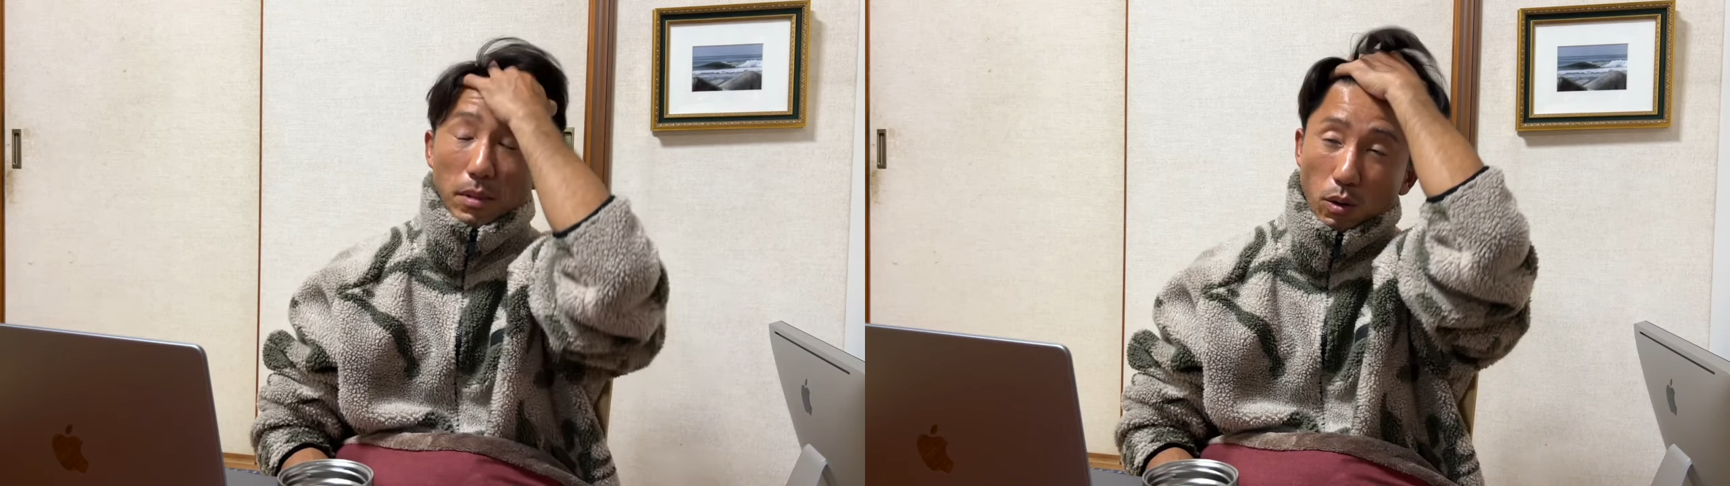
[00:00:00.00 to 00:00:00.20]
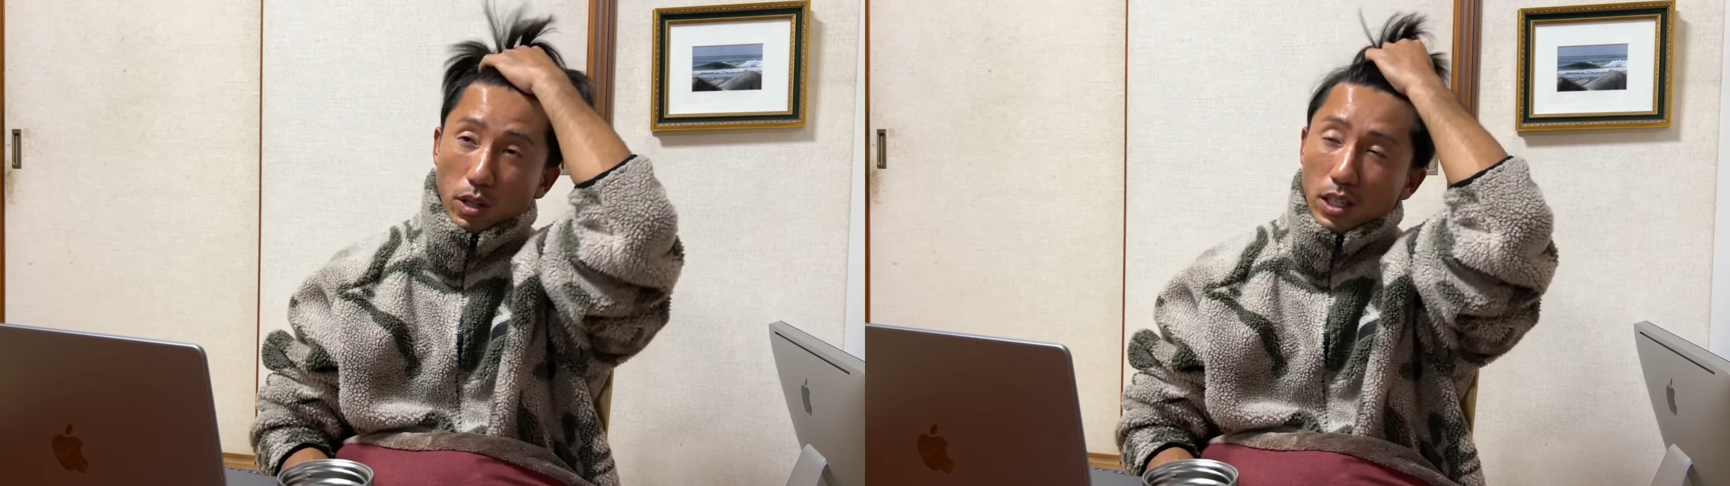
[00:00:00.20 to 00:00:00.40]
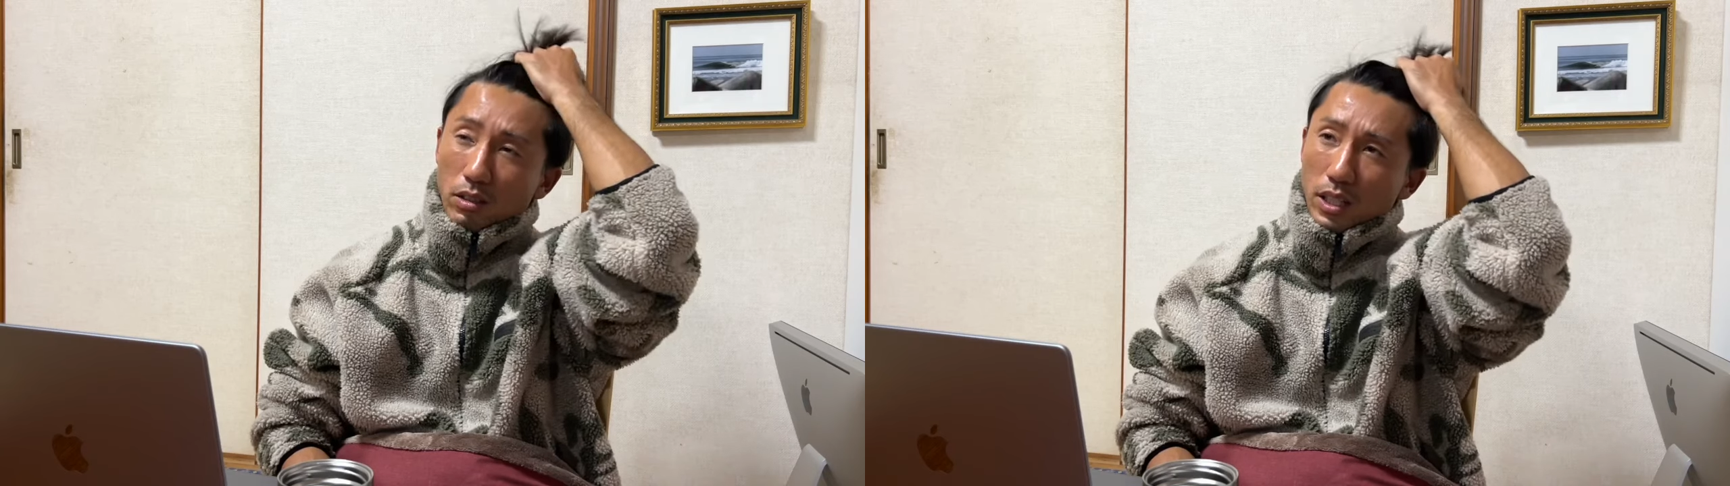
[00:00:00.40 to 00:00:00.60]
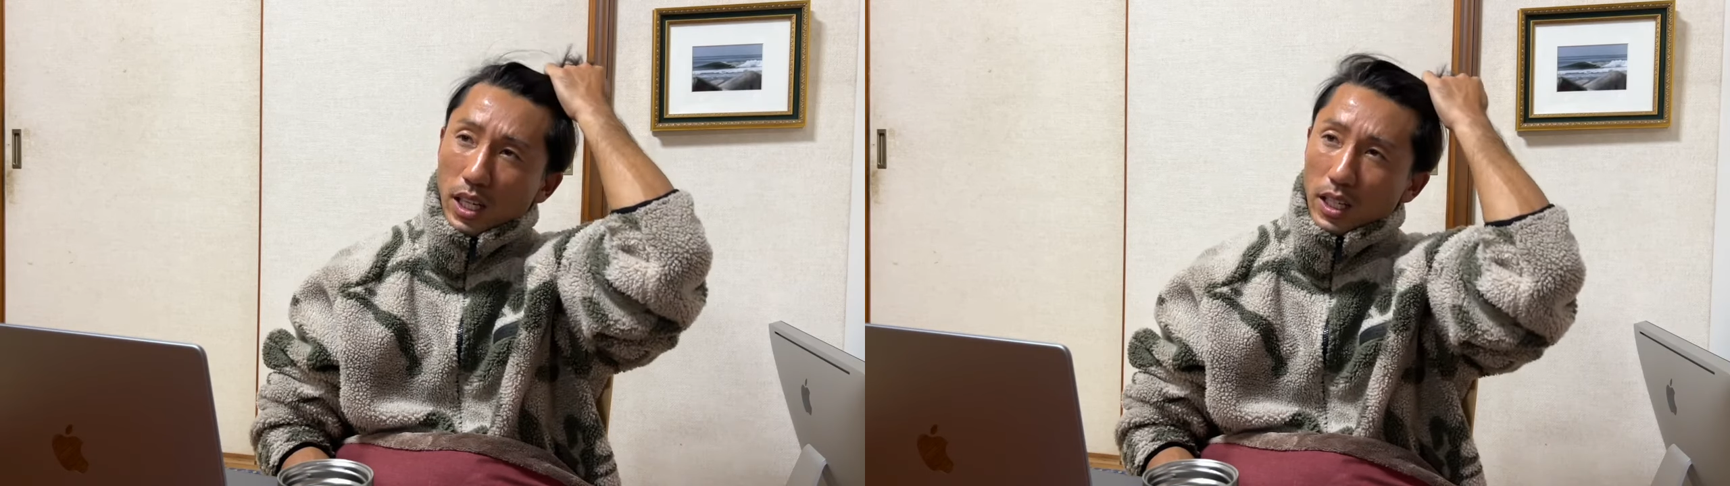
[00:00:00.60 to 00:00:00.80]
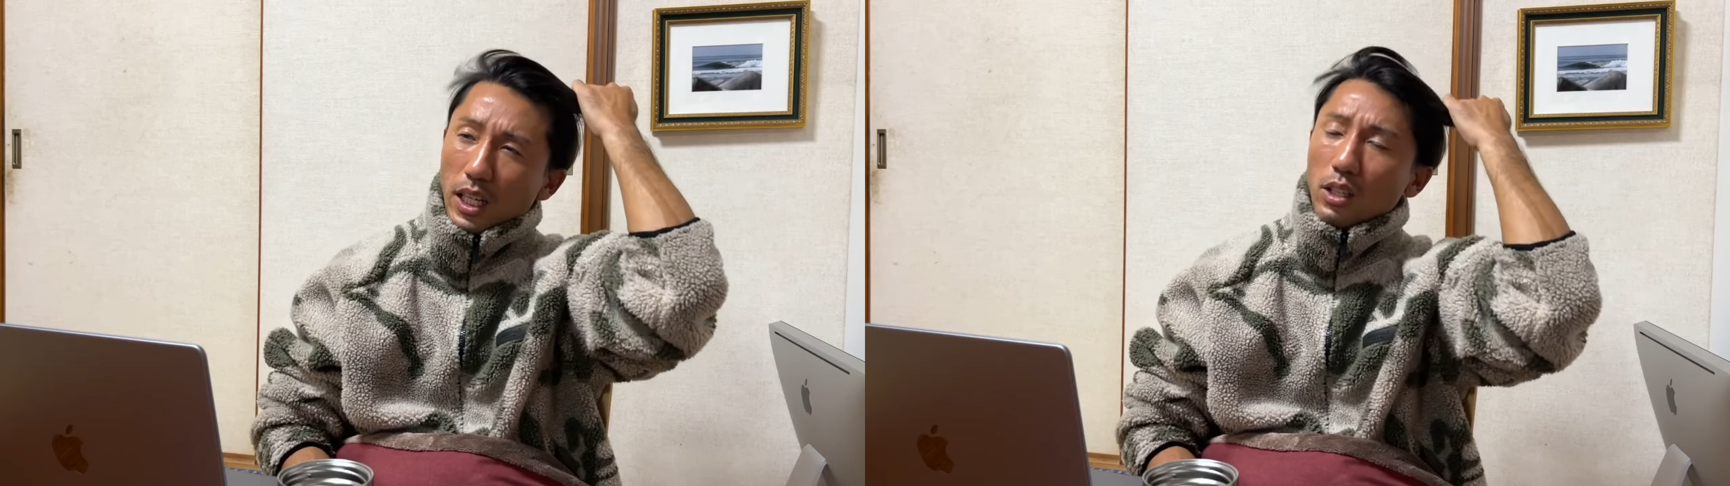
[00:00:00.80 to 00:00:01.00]
まあ、他の
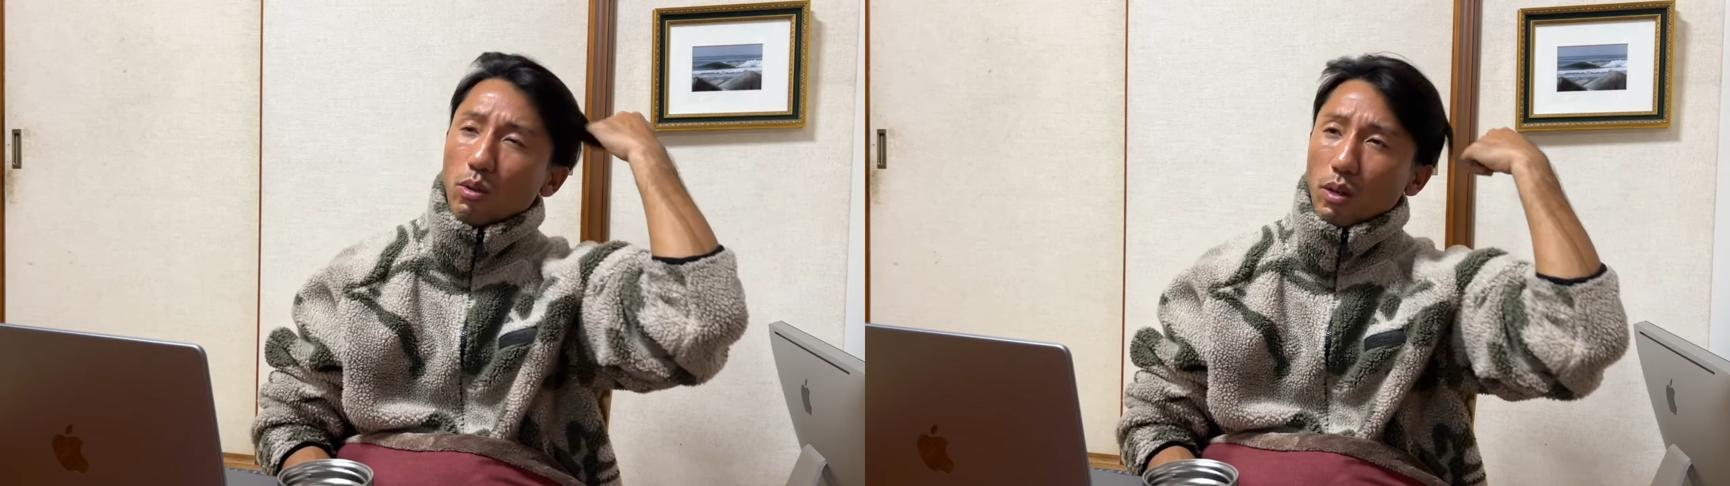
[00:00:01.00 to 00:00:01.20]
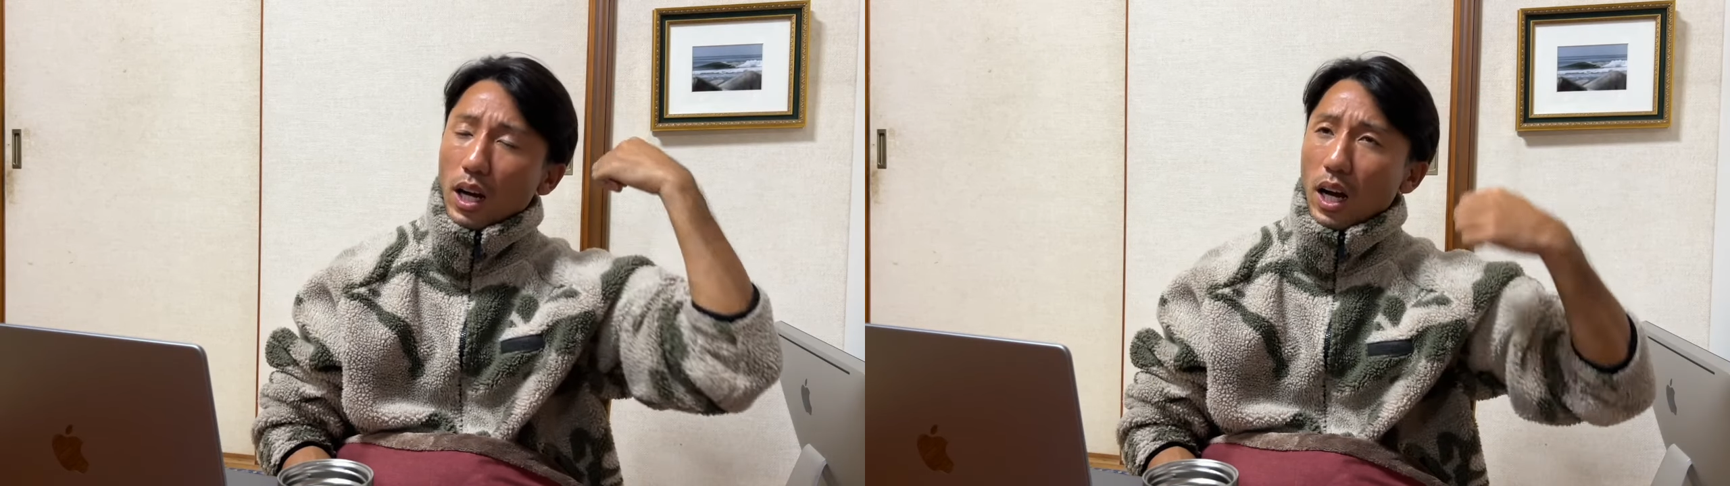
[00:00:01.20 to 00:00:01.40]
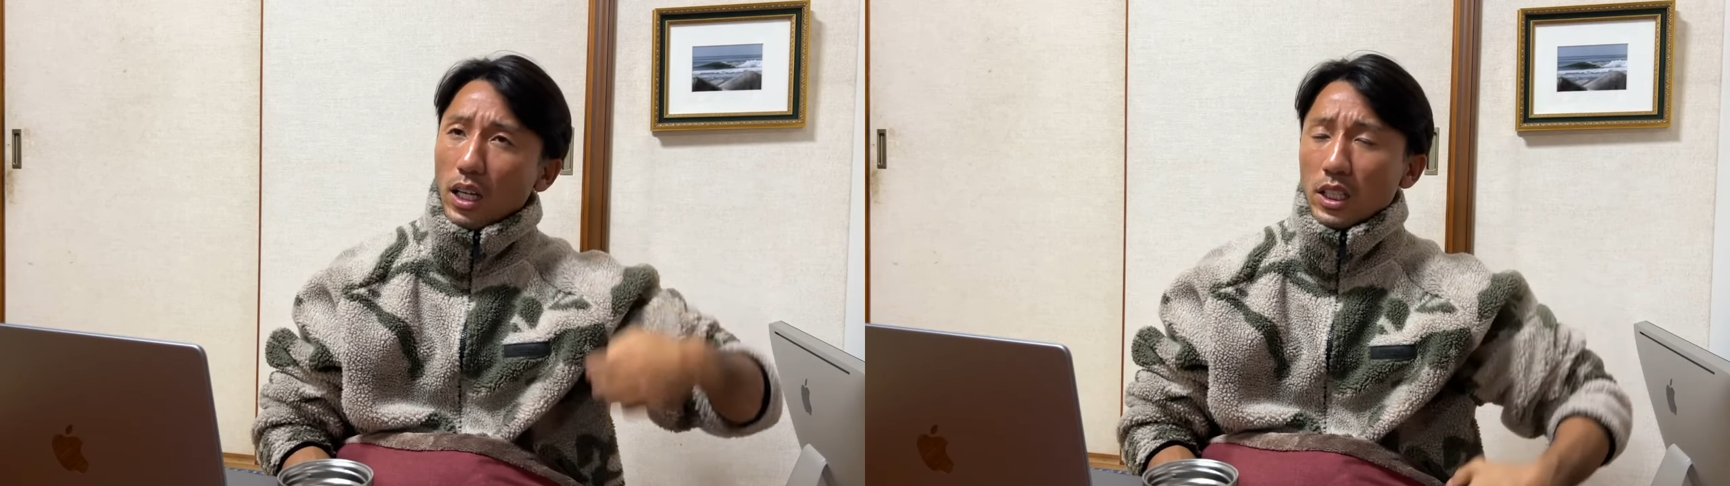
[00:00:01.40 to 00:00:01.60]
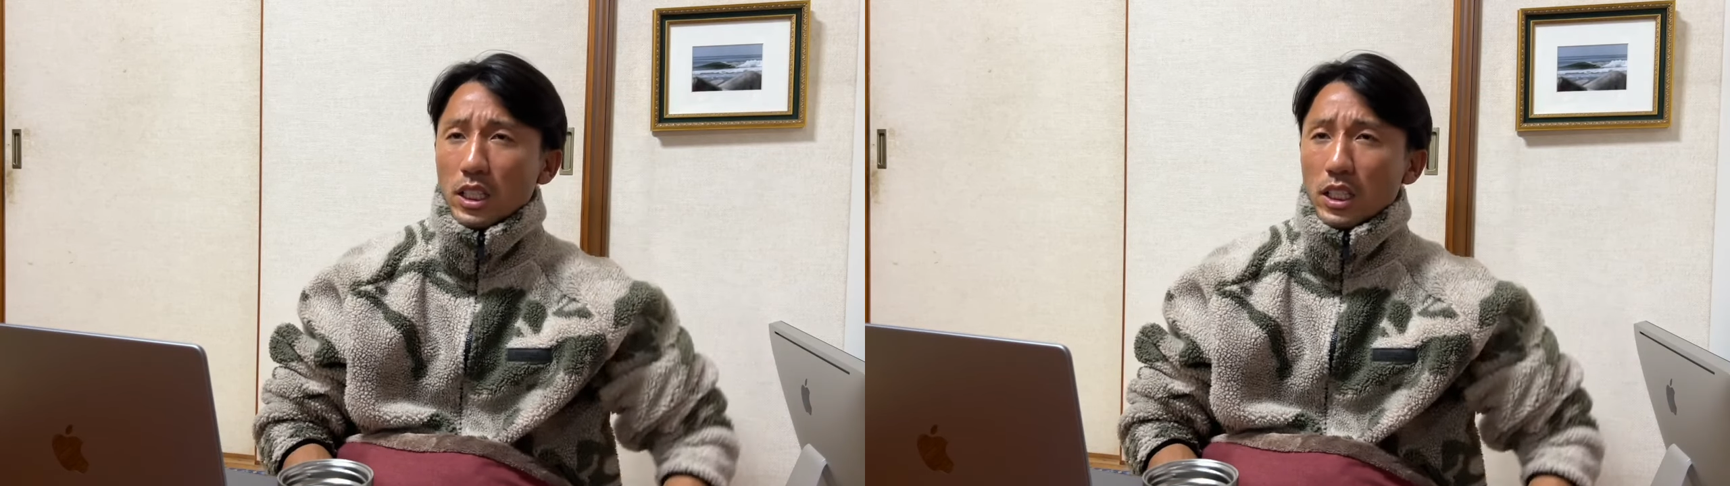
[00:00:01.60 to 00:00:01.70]
ね、県とか、